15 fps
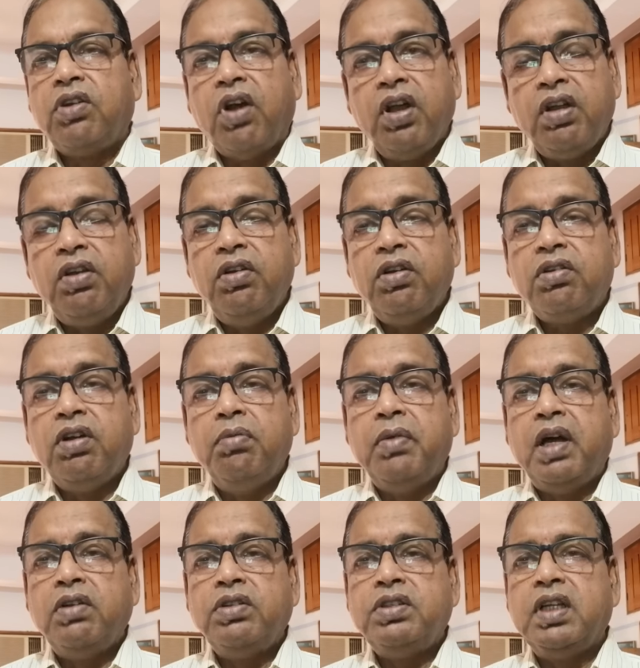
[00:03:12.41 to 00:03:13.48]
কয়েক লক্ষ
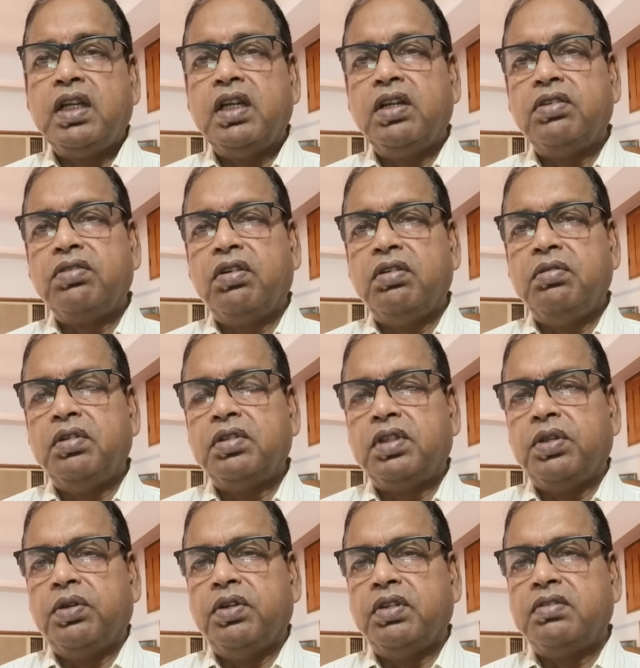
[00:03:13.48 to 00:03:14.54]
মানুষ সেখানে
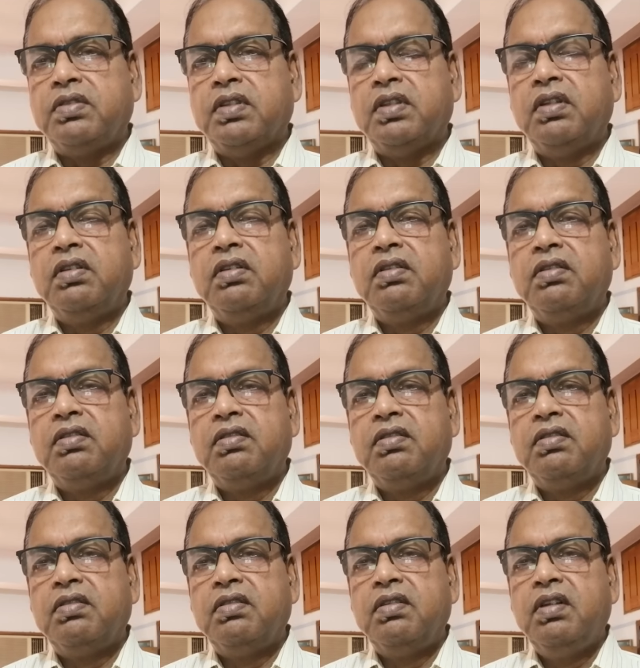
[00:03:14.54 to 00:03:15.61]
সমাবেত হয়েছে
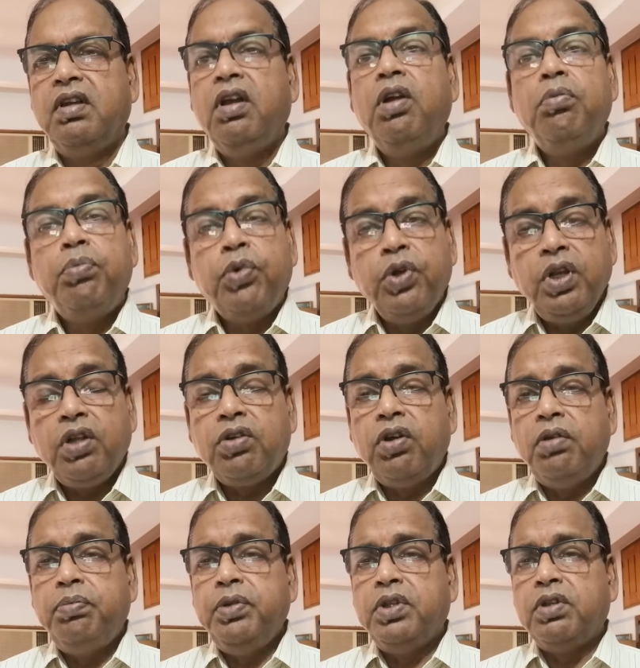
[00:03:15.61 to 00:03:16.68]

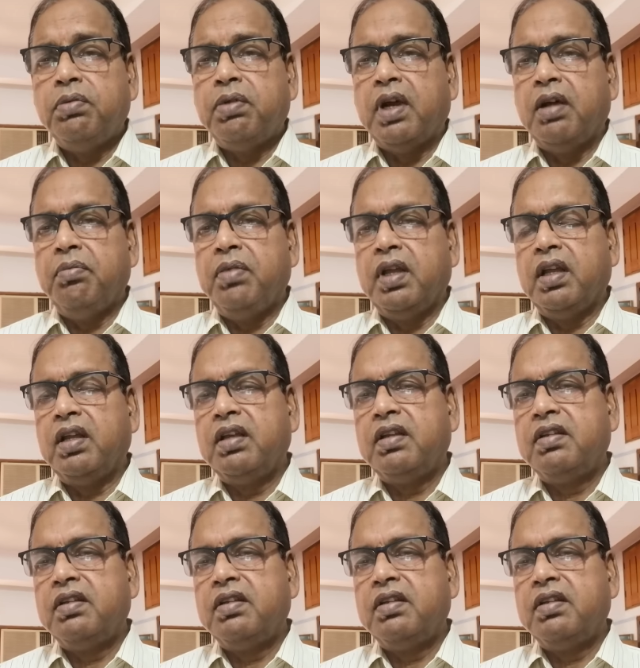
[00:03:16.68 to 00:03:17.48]
পরিকল্পিতভাবে